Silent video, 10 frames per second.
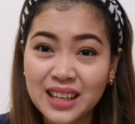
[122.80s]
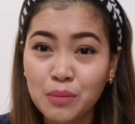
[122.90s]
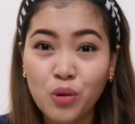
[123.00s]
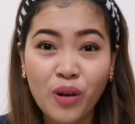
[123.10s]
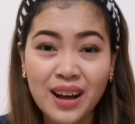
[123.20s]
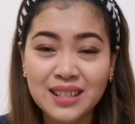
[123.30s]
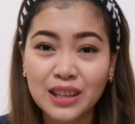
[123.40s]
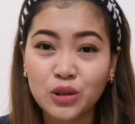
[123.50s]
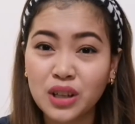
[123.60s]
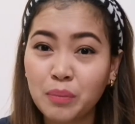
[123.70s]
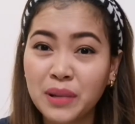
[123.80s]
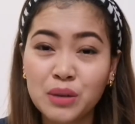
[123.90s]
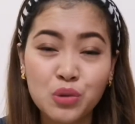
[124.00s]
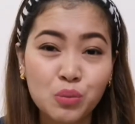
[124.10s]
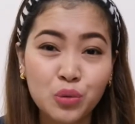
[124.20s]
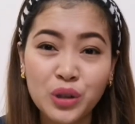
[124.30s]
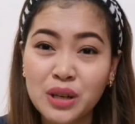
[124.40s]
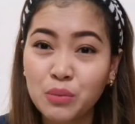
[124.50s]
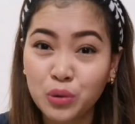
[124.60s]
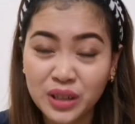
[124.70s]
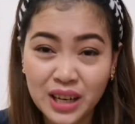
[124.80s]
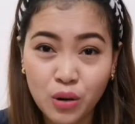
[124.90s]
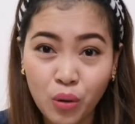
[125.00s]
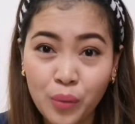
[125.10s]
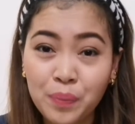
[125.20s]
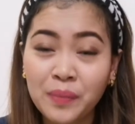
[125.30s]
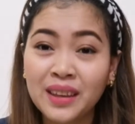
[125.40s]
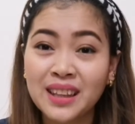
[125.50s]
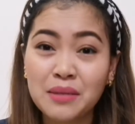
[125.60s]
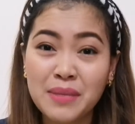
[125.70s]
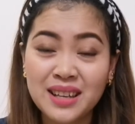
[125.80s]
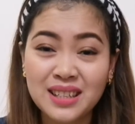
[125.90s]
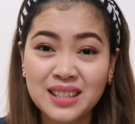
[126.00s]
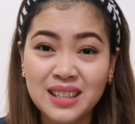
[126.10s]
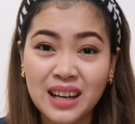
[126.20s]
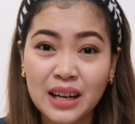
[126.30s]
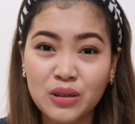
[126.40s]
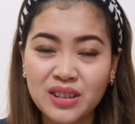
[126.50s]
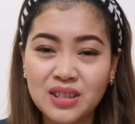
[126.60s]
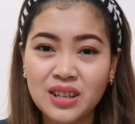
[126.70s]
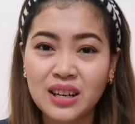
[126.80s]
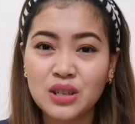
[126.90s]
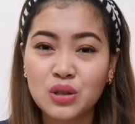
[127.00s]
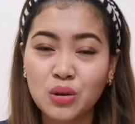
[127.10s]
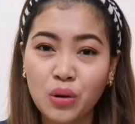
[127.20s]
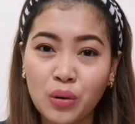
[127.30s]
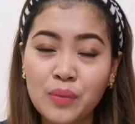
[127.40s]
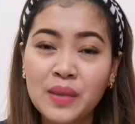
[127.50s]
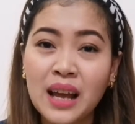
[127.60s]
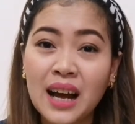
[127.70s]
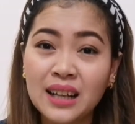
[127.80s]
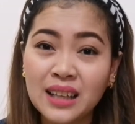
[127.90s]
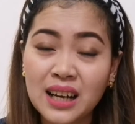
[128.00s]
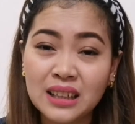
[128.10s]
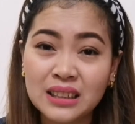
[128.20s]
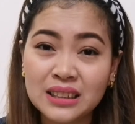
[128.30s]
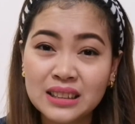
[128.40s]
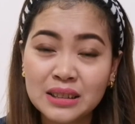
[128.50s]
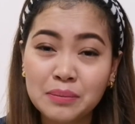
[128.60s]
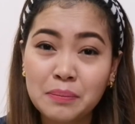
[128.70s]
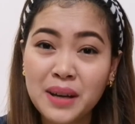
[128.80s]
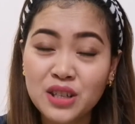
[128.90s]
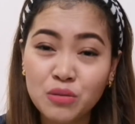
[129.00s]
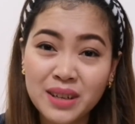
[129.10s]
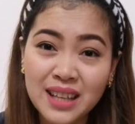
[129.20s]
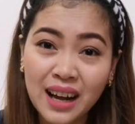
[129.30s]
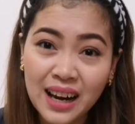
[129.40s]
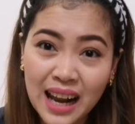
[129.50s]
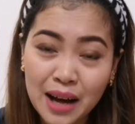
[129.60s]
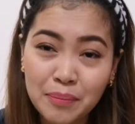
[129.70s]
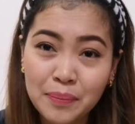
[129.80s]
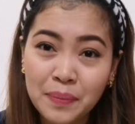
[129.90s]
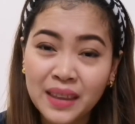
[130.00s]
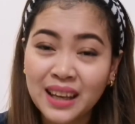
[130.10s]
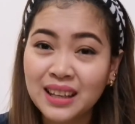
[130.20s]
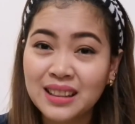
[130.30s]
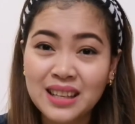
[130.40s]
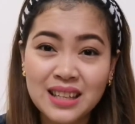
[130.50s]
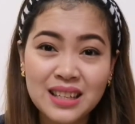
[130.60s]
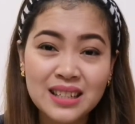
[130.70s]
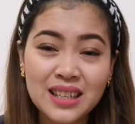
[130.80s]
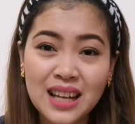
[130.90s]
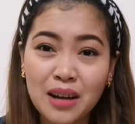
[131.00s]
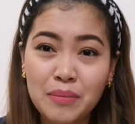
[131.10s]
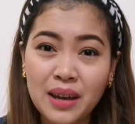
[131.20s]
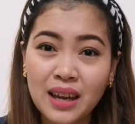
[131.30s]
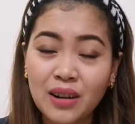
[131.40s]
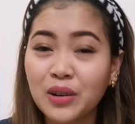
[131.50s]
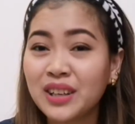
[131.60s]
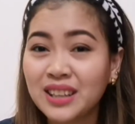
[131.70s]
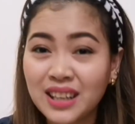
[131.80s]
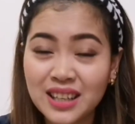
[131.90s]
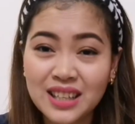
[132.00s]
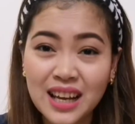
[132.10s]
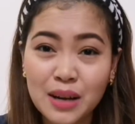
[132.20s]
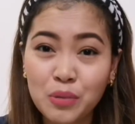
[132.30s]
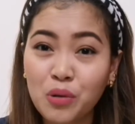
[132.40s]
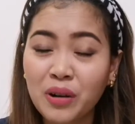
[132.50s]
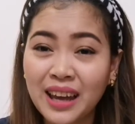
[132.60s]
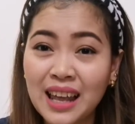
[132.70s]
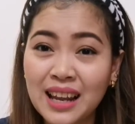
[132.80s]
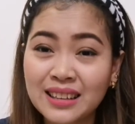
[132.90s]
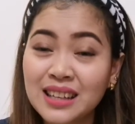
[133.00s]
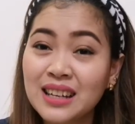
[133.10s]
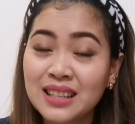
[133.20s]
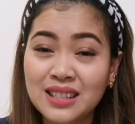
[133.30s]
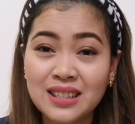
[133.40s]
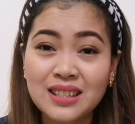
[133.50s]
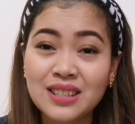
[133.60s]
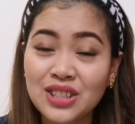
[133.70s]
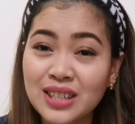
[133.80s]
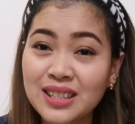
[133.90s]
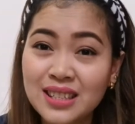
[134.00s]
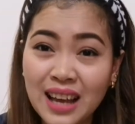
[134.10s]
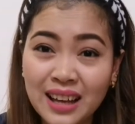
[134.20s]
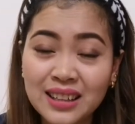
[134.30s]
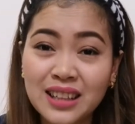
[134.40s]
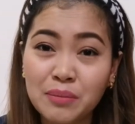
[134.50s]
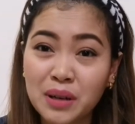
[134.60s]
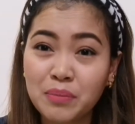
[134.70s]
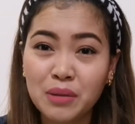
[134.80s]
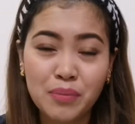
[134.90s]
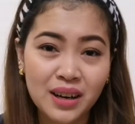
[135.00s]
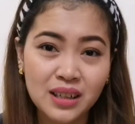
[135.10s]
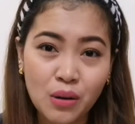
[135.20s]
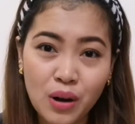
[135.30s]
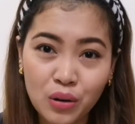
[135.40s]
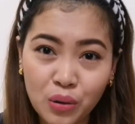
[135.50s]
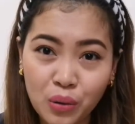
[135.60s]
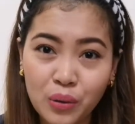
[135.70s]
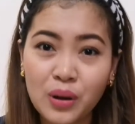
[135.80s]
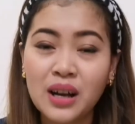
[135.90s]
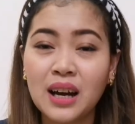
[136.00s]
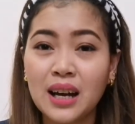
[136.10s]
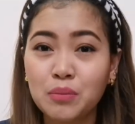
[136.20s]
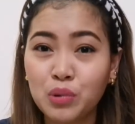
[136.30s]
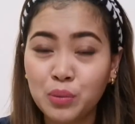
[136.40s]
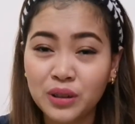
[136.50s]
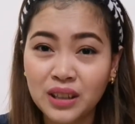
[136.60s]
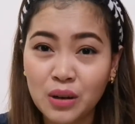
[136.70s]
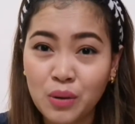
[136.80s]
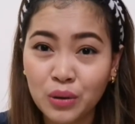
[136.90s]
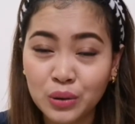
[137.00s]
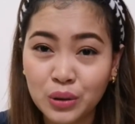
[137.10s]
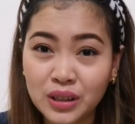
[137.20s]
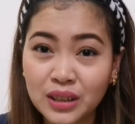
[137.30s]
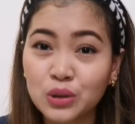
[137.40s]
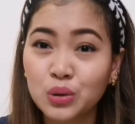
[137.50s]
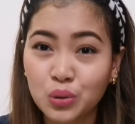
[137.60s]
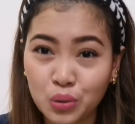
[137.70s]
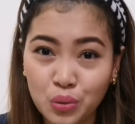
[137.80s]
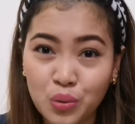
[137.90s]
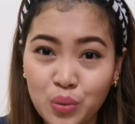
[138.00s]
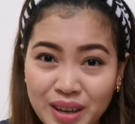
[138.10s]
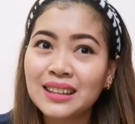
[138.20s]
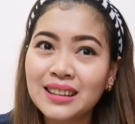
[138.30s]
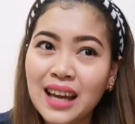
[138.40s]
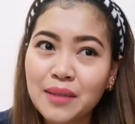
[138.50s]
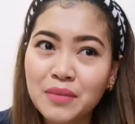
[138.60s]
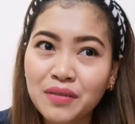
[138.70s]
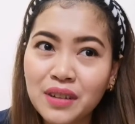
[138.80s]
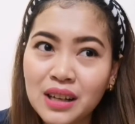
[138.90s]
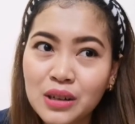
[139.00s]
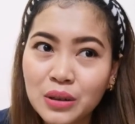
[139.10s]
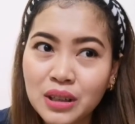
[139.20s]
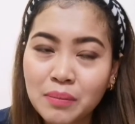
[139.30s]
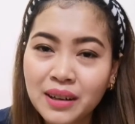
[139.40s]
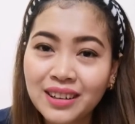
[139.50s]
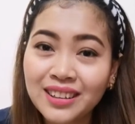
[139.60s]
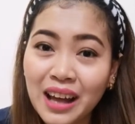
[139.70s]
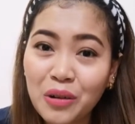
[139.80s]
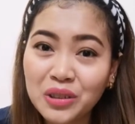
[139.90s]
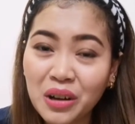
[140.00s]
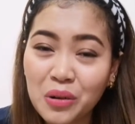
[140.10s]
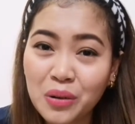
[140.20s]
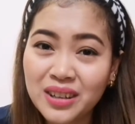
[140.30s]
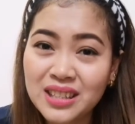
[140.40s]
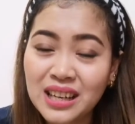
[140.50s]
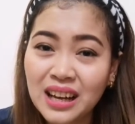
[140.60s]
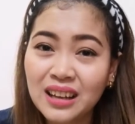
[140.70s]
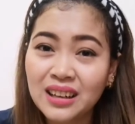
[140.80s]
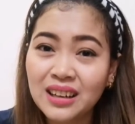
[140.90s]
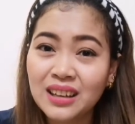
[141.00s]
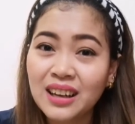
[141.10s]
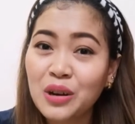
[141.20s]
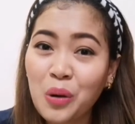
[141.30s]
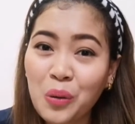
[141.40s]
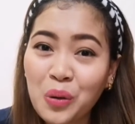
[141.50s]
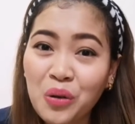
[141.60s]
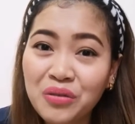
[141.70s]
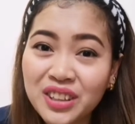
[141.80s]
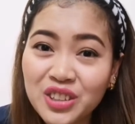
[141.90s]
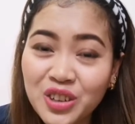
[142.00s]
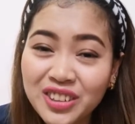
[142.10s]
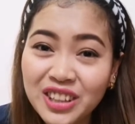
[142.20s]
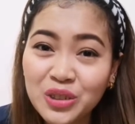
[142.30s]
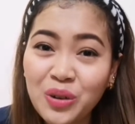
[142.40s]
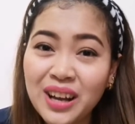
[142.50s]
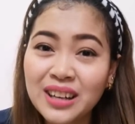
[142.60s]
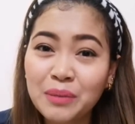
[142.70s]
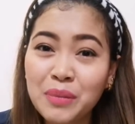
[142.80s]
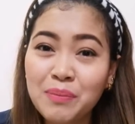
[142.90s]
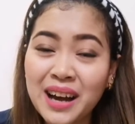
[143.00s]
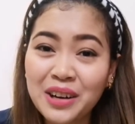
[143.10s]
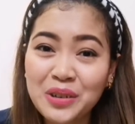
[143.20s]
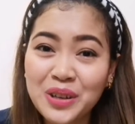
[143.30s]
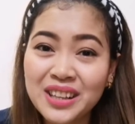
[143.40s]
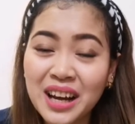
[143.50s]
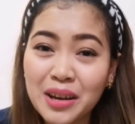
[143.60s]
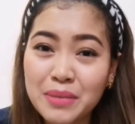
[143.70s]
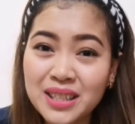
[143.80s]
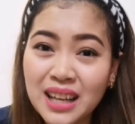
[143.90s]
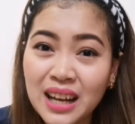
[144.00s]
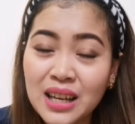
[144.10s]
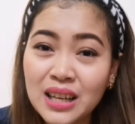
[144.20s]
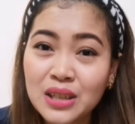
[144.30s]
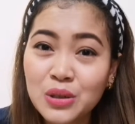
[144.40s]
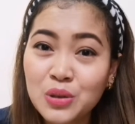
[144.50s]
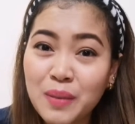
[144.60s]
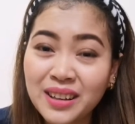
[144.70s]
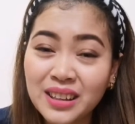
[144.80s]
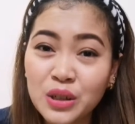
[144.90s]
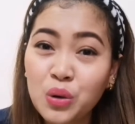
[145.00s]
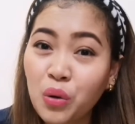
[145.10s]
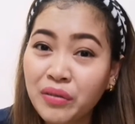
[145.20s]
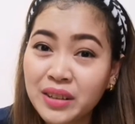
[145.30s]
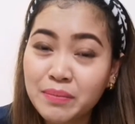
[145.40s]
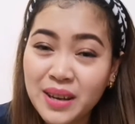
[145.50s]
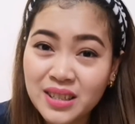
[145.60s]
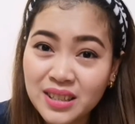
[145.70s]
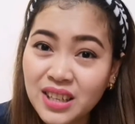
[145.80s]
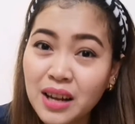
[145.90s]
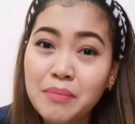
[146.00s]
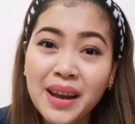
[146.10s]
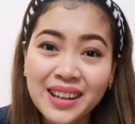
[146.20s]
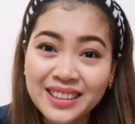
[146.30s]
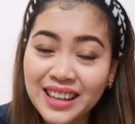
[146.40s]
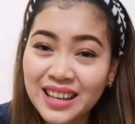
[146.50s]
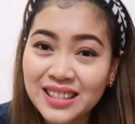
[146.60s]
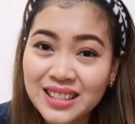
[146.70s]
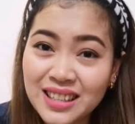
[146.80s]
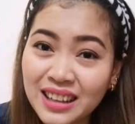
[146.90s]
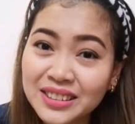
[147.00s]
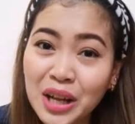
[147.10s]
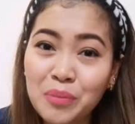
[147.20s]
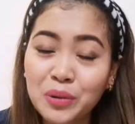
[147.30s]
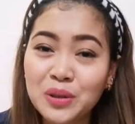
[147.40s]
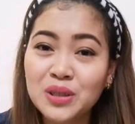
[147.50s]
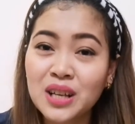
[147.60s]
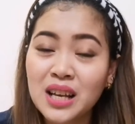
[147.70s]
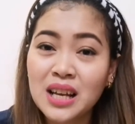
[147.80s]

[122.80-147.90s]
kinabukasan na ng pagmumuni-muni ko, nag-message na nga yung in-charge ko. At ang medyo masaklap, hindi niya sinabi or hindi rin niya alam kung kailan. Just she said na mag-prepare daw ako at pupunta daw ako doon ng 2 week. Time na feel ko na natakot ako kasi nga, hello, COVID yon dito nga nagpaparanoid na kami sa suspected COVID patient tsaka mild cases lang tapos